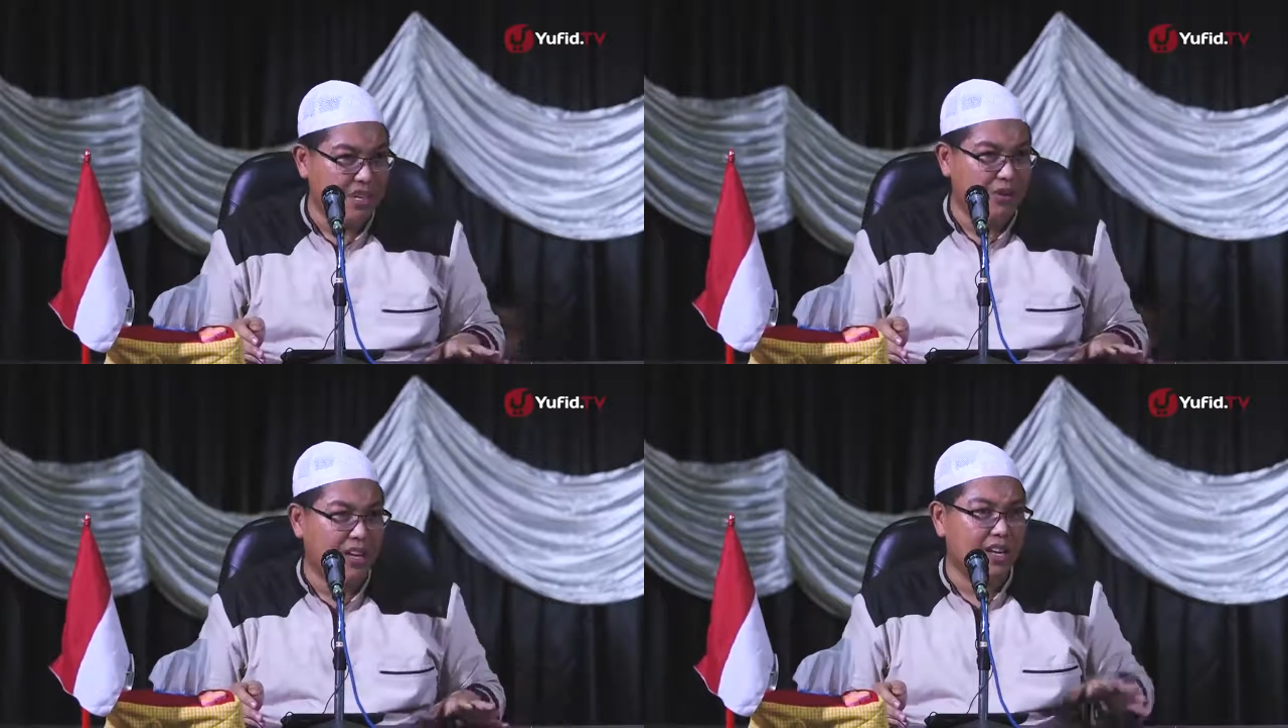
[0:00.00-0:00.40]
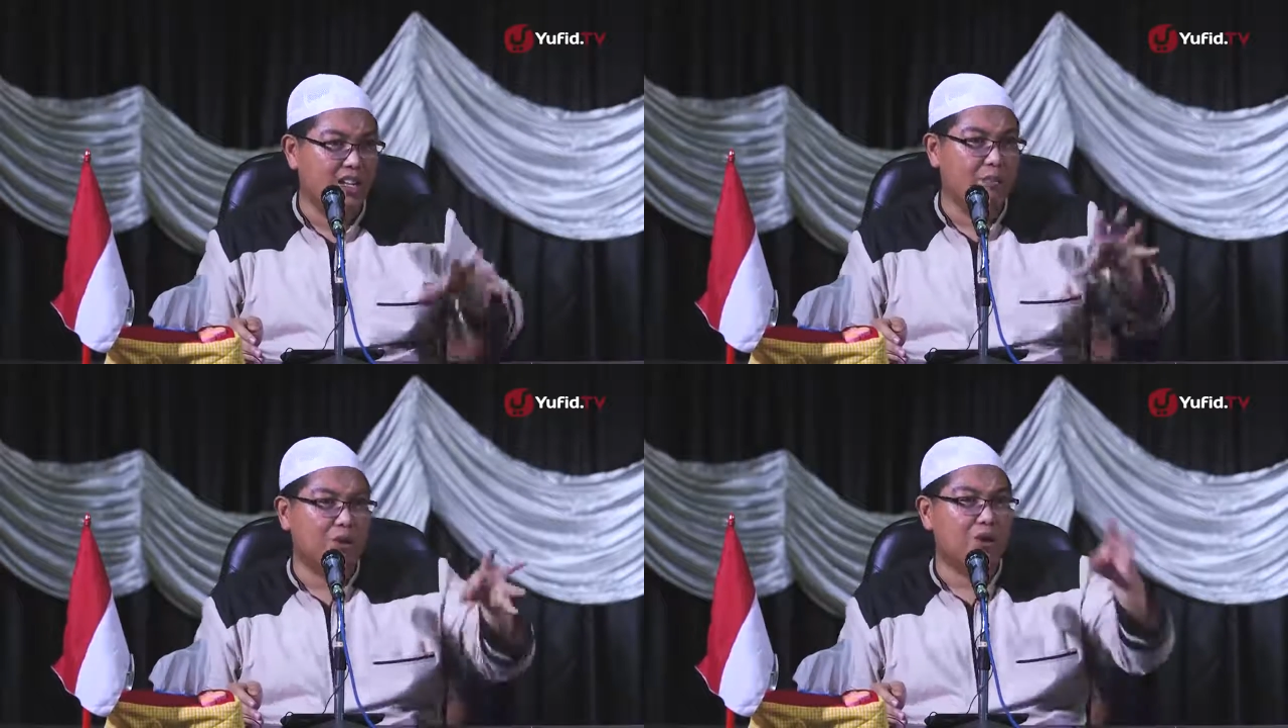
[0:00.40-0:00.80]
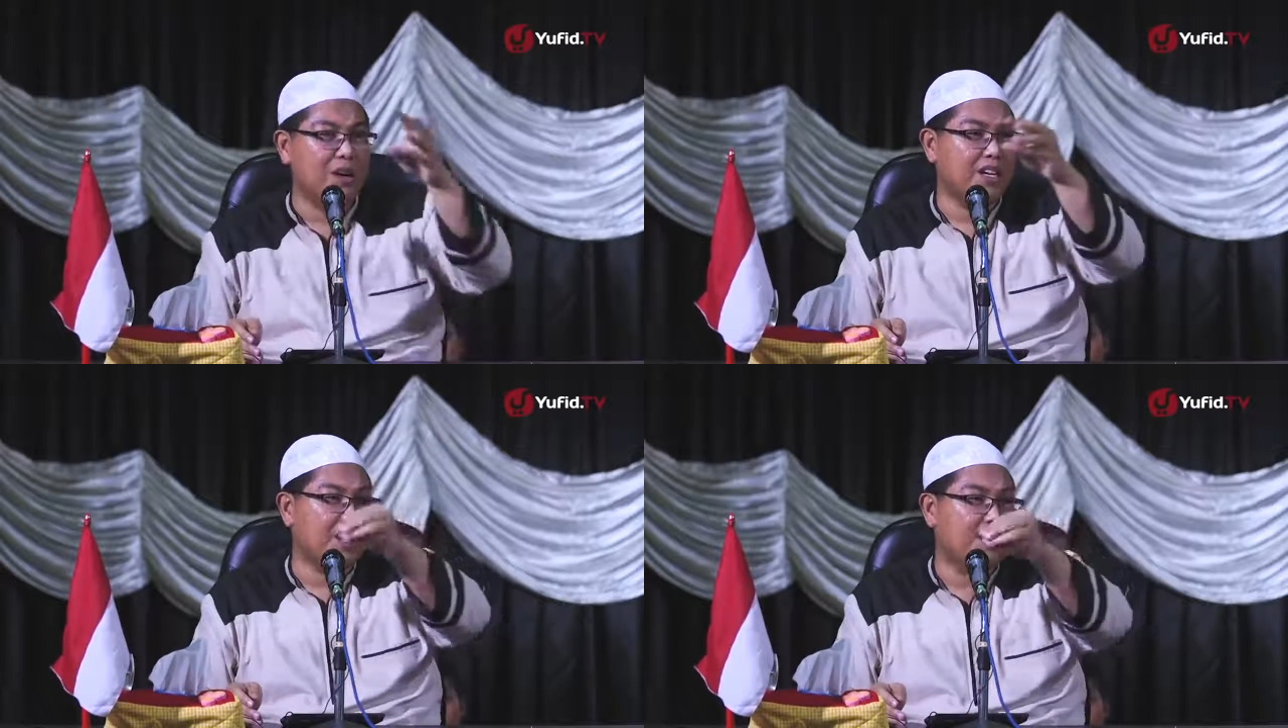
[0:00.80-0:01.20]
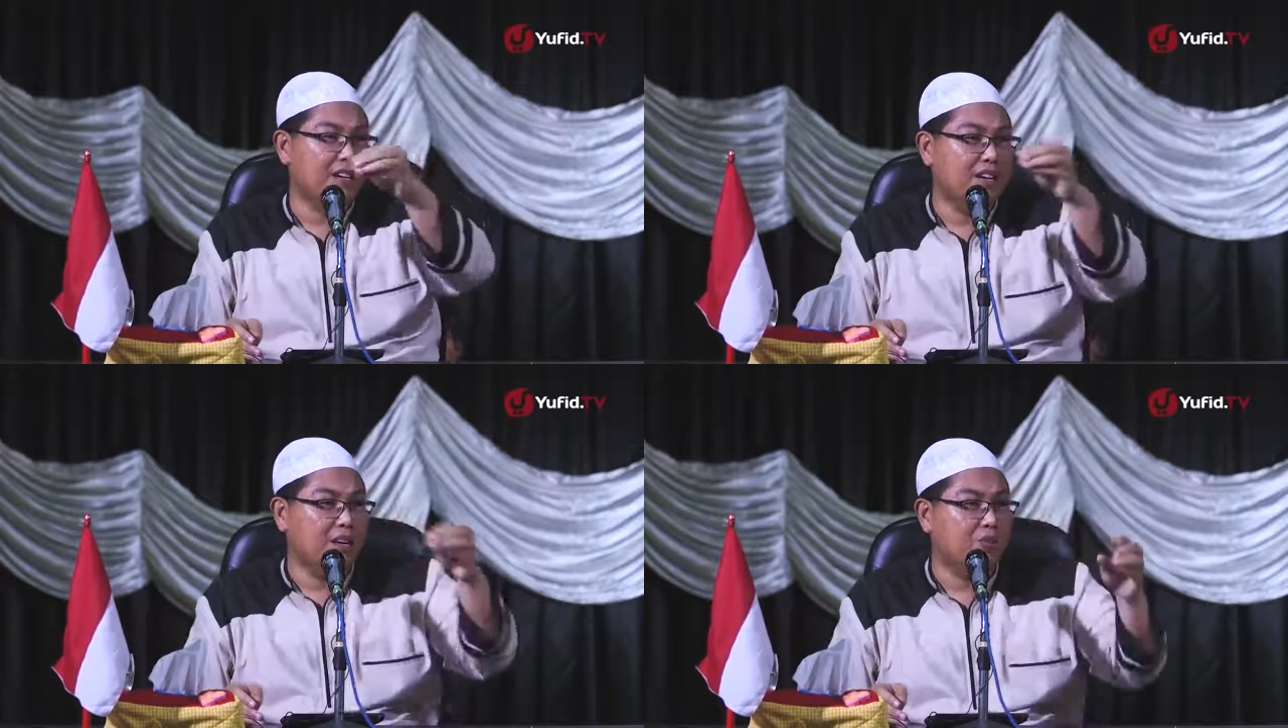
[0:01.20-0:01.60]
Kalau akhirnya
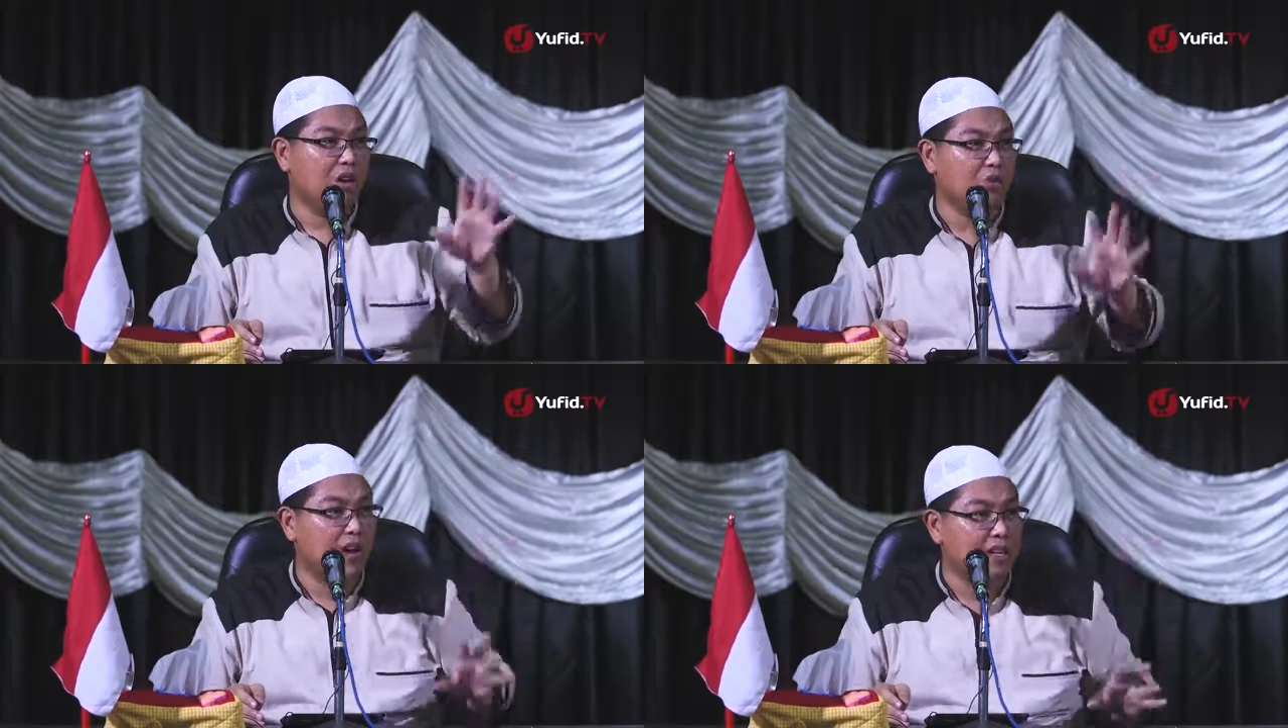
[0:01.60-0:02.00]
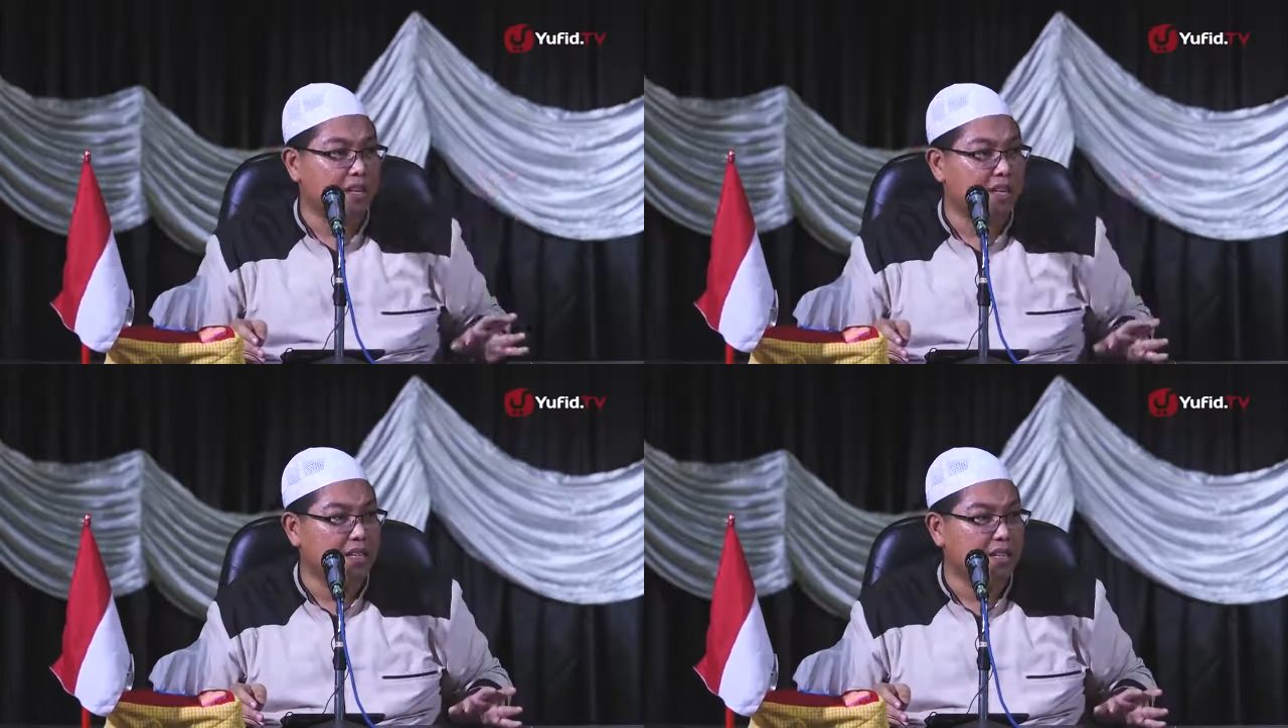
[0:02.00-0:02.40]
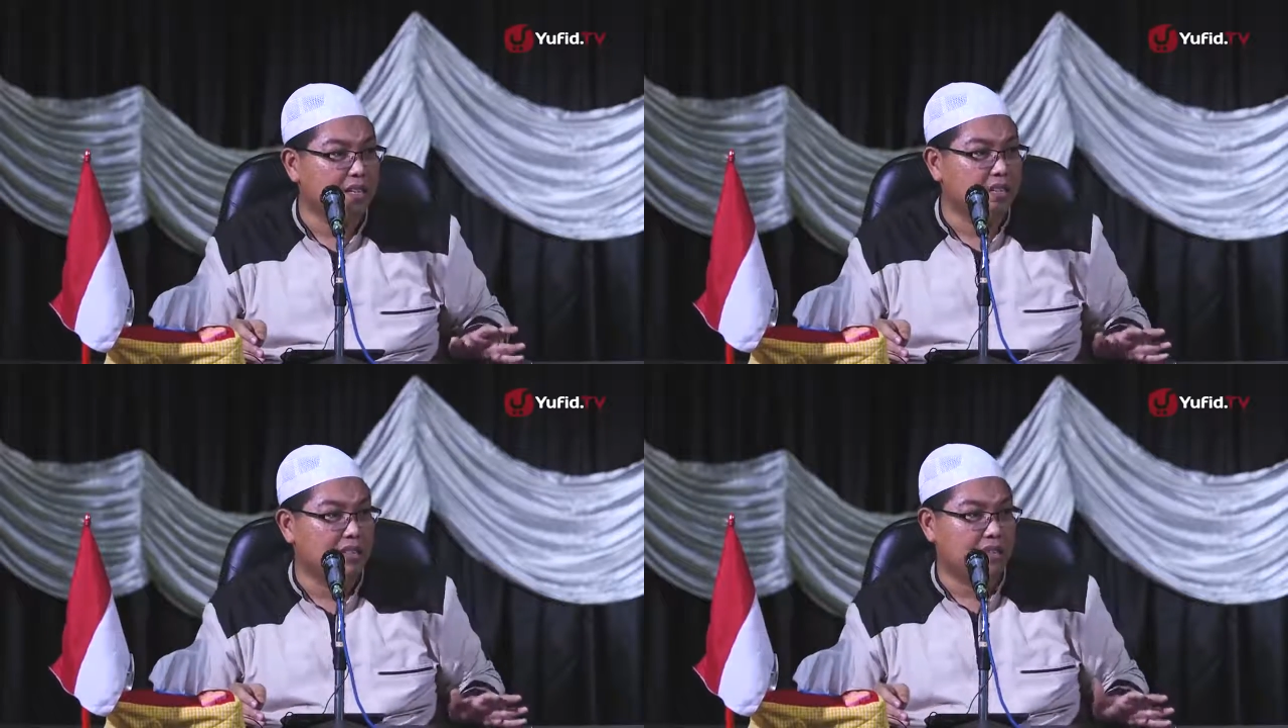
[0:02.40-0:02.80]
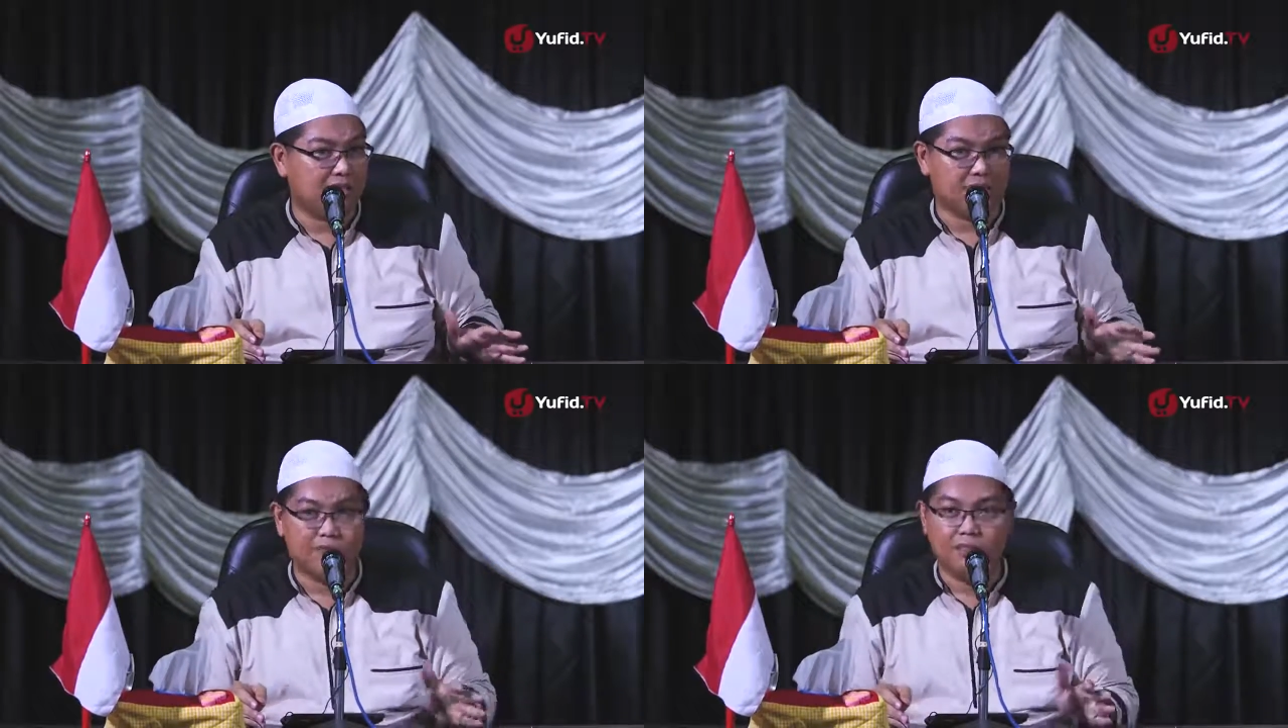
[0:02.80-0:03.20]
mengorbankan waktu anak dan istri.